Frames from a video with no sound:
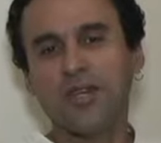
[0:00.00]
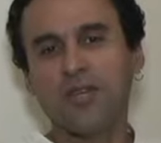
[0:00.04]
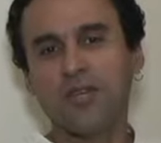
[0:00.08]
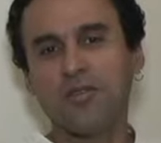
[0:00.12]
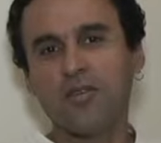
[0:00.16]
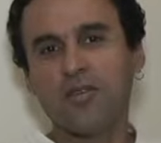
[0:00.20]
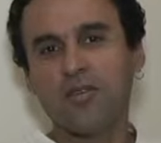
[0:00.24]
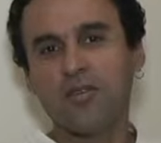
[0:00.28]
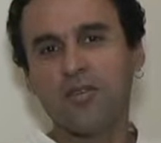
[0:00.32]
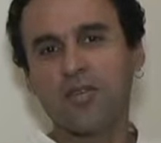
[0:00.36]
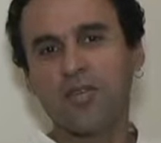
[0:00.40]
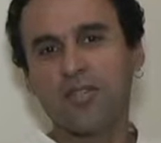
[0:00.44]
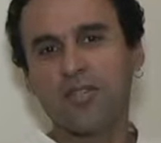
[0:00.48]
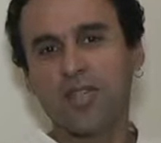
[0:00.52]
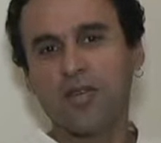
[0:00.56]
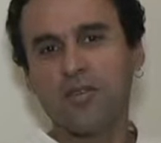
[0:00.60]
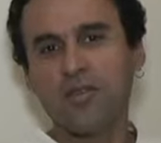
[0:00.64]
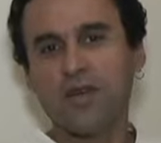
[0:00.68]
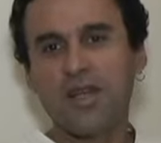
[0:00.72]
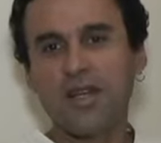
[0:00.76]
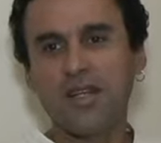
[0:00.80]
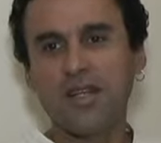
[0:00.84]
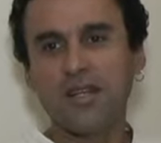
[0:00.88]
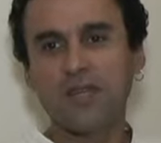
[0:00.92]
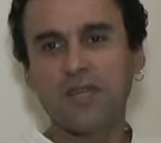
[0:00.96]
Nós que
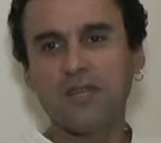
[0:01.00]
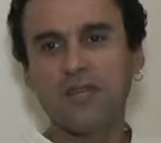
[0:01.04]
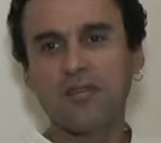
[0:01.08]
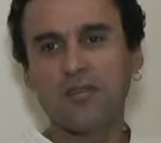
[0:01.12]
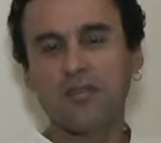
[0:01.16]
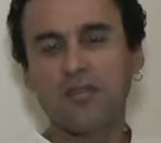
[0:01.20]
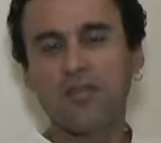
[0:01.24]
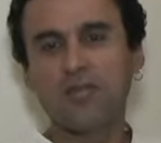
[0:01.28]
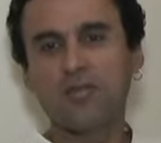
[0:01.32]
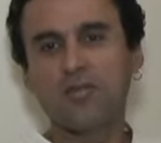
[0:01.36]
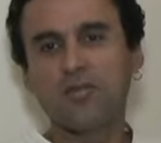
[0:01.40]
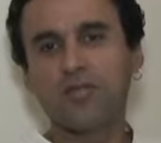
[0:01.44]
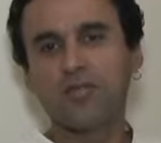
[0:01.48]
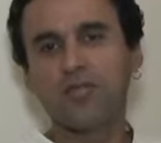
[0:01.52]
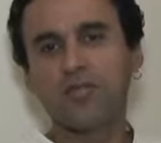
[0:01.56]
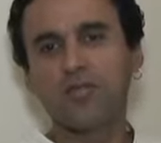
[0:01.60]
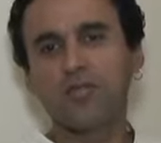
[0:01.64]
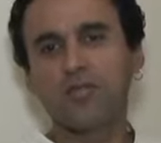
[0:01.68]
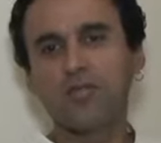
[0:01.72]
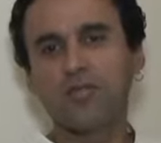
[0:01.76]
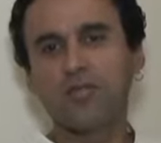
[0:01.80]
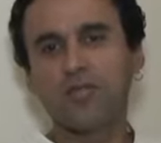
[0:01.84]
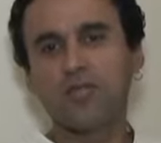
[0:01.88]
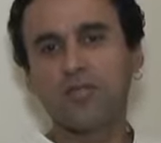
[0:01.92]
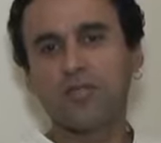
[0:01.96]
trabalhamos ao longo
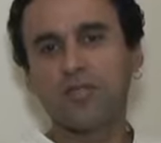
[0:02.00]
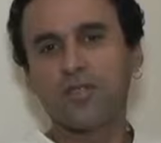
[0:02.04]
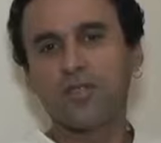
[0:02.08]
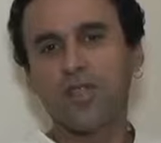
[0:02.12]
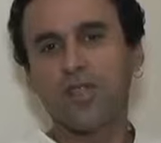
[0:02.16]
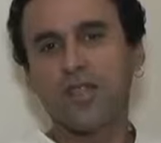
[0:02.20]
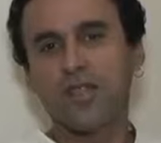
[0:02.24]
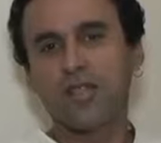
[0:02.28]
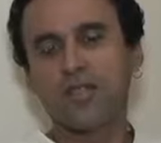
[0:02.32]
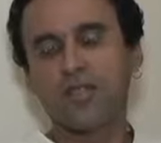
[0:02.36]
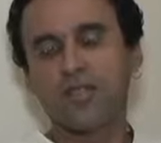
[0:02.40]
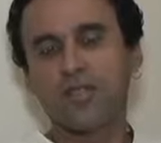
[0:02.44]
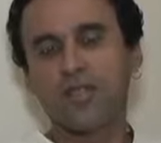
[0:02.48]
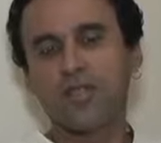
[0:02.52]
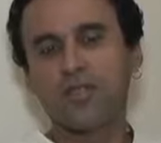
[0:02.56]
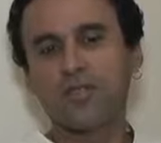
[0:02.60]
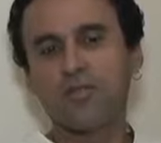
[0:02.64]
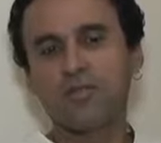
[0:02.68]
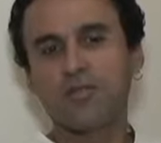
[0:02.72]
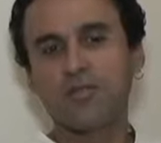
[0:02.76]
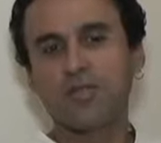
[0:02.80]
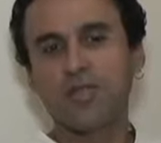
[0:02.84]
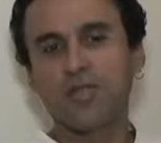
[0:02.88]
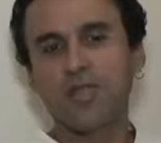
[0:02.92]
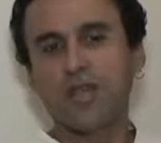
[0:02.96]
dos últimos três
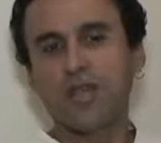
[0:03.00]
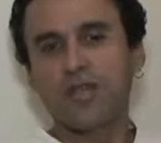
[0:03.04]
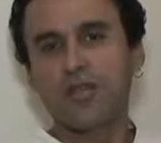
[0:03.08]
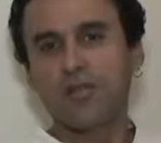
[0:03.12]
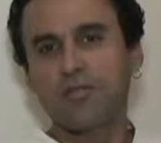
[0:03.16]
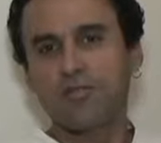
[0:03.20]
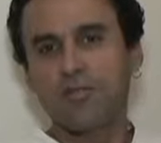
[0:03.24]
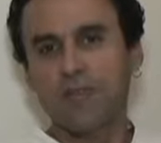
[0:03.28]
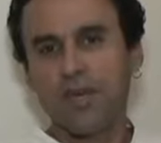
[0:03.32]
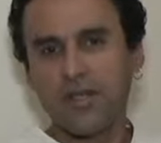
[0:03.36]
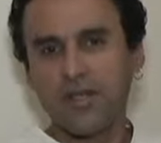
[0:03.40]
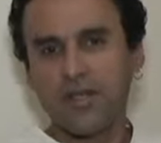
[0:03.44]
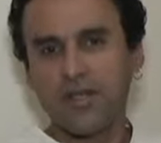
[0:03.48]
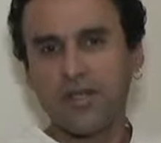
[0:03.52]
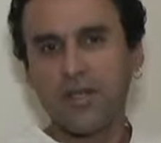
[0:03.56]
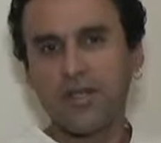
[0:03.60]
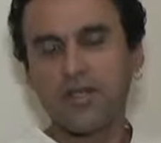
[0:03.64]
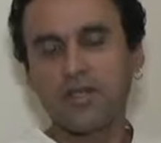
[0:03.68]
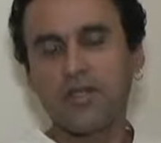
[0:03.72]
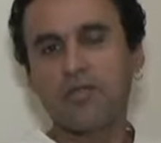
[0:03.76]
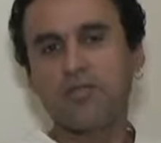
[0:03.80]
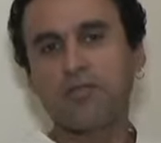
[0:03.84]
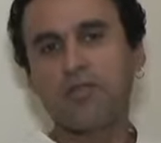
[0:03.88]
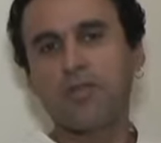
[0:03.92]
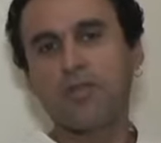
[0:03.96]
anos,
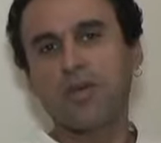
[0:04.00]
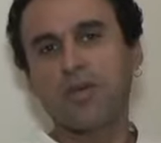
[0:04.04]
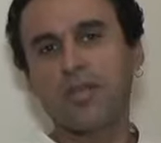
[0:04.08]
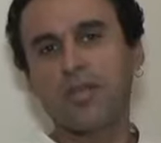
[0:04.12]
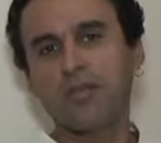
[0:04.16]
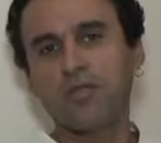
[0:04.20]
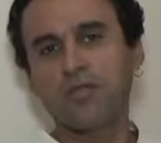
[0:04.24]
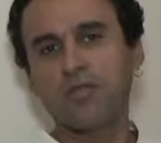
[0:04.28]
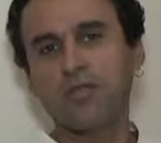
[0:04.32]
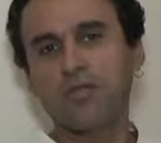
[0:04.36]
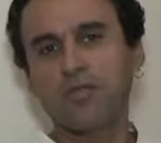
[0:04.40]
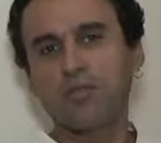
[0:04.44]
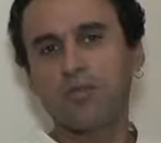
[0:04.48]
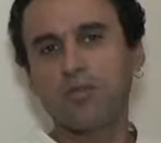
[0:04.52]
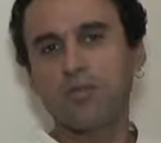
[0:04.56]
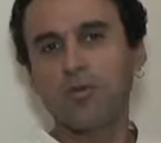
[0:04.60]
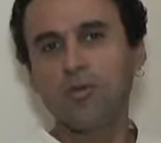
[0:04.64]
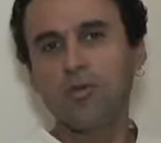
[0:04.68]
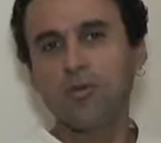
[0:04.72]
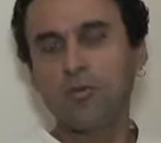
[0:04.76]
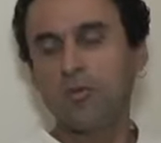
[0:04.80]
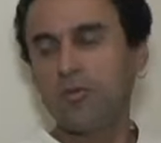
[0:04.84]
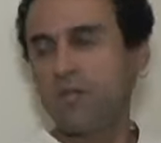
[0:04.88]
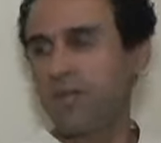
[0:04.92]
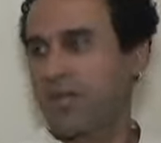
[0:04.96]
pensando na formação de
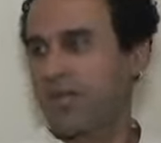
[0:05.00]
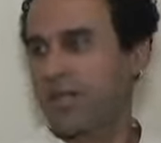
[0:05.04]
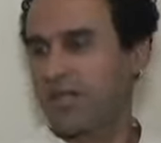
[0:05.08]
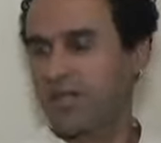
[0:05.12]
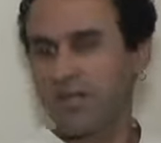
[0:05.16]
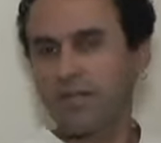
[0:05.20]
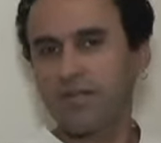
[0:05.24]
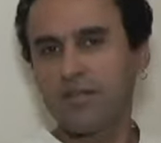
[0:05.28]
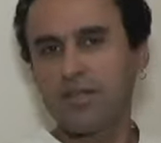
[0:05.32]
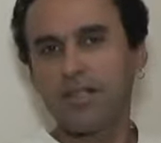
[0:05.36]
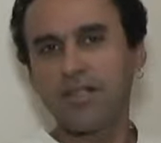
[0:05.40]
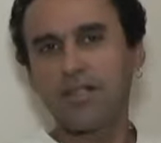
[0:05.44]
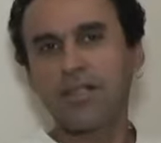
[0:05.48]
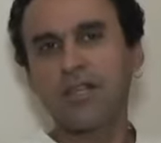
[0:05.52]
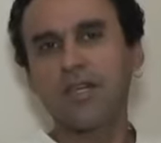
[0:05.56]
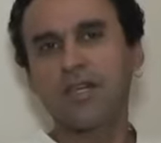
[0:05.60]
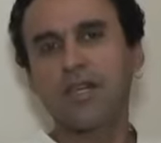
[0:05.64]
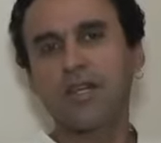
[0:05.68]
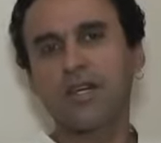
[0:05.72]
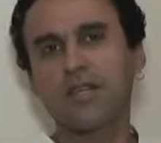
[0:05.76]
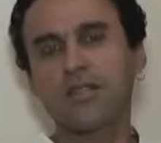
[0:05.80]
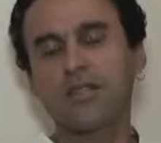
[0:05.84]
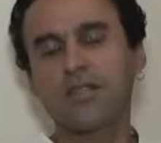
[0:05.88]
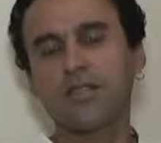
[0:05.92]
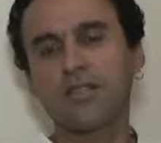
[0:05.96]
público, pensando nas
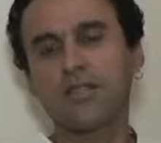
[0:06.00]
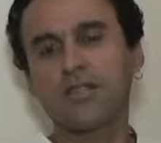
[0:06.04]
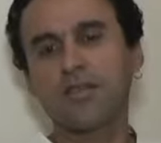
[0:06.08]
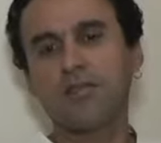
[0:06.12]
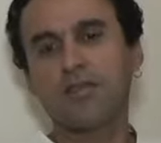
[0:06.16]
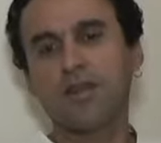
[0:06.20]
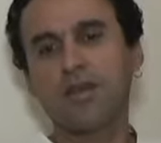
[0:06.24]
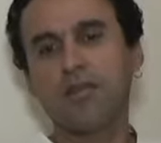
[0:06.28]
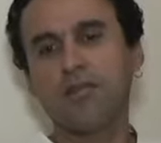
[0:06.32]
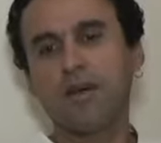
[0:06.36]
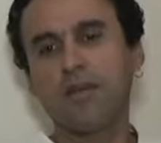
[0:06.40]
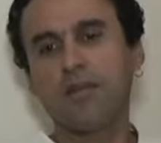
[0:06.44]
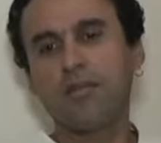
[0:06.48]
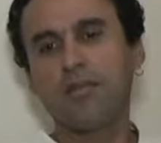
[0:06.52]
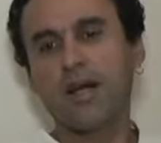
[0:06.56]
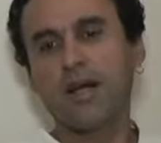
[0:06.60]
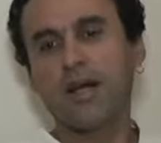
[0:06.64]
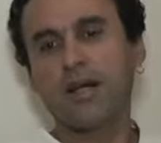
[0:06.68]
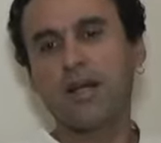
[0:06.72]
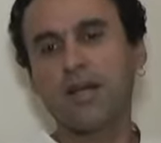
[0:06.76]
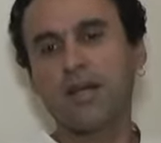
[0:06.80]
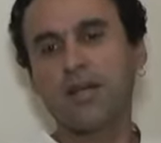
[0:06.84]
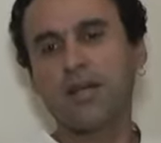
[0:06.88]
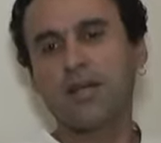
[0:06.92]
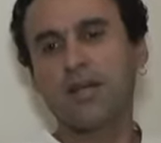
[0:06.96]
crianças. Né? O trabalho
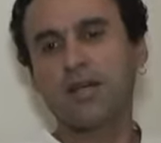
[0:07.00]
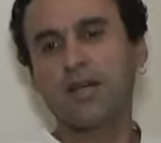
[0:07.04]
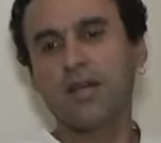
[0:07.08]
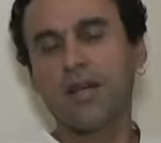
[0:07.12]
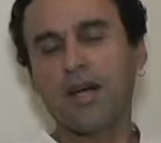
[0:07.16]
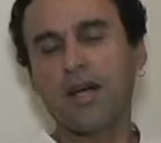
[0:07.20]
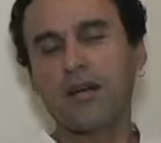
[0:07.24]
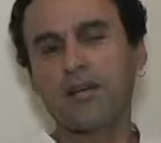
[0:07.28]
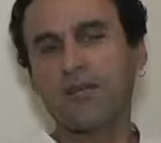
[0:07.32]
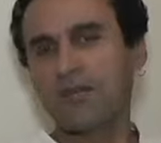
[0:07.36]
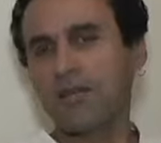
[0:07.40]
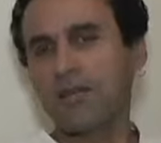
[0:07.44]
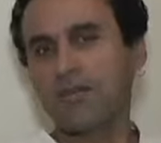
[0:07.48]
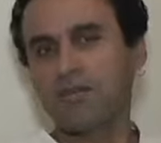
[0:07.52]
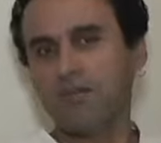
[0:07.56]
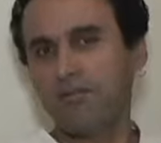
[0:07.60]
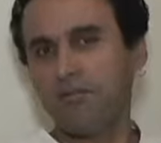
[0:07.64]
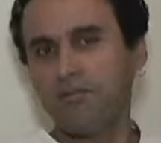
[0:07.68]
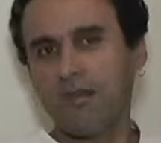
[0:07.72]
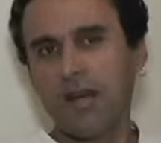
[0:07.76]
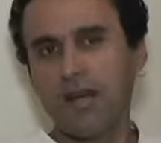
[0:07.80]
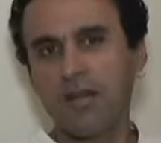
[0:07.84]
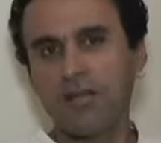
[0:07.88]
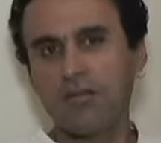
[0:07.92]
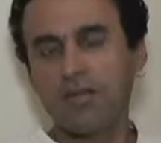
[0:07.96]
bacana, que a, sempre
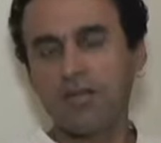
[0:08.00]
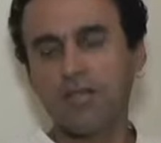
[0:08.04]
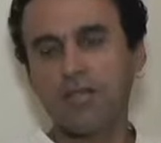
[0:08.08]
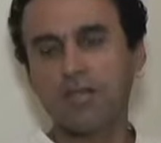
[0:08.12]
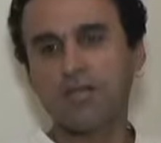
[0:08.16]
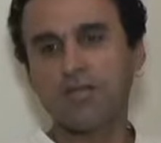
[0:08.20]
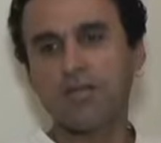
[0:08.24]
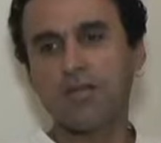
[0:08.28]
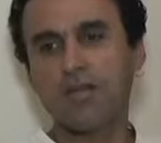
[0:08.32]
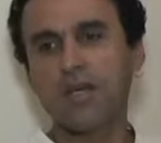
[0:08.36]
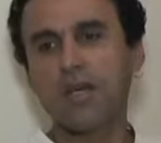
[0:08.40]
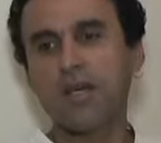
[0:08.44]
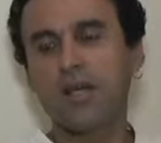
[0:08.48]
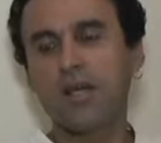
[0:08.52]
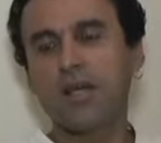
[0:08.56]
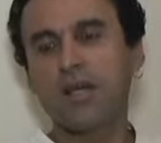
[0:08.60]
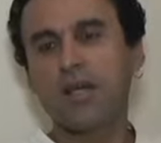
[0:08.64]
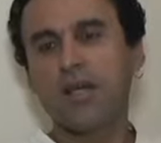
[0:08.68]
falo isso, né?